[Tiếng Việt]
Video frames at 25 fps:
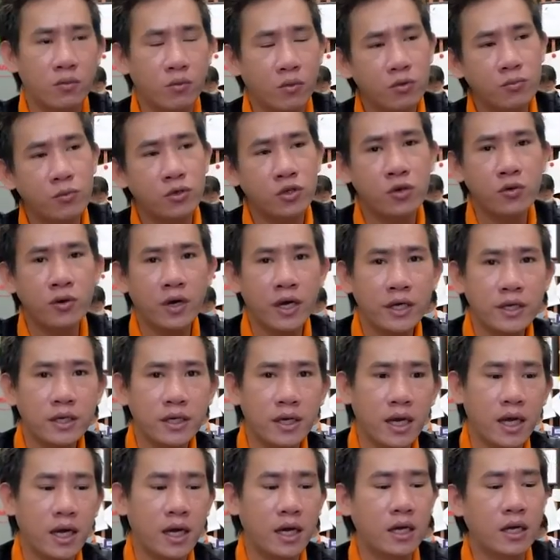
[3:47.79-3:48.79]
cũng có một số khách
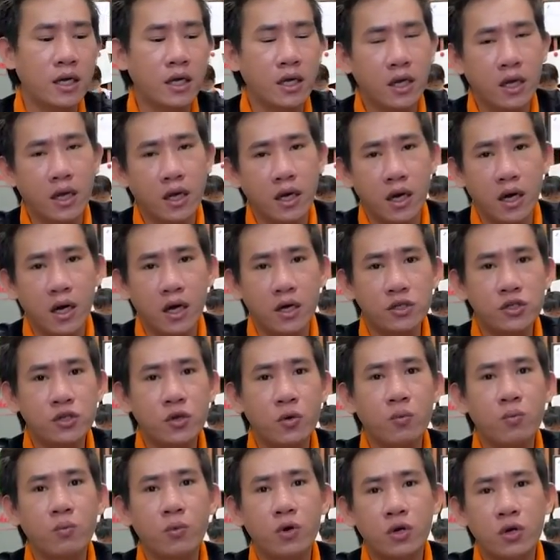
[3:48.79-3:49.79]
là à,
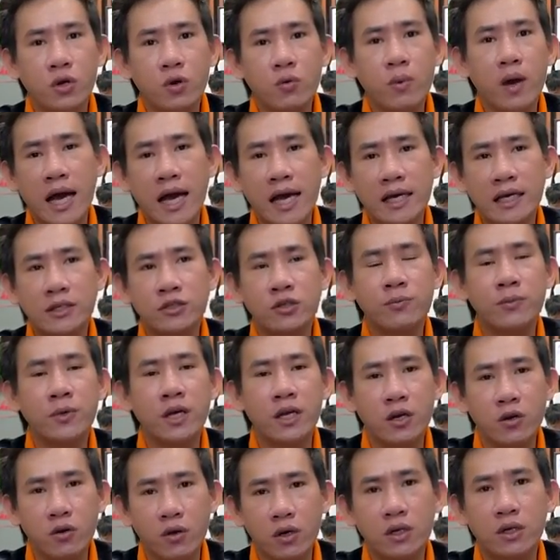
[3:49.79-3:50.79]
dùng một lúc hai cái sub
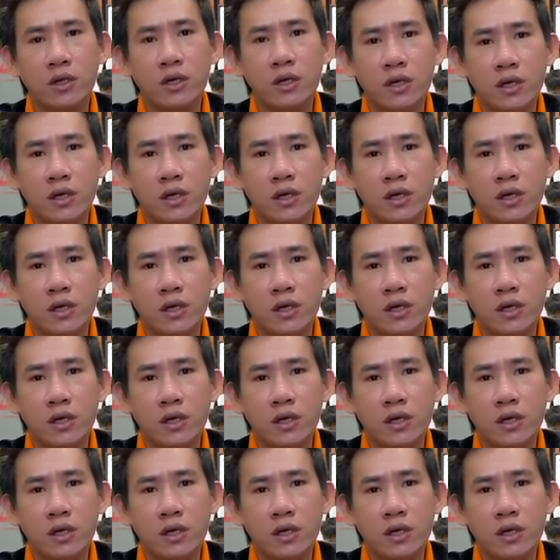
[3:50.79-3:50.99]
điện luôn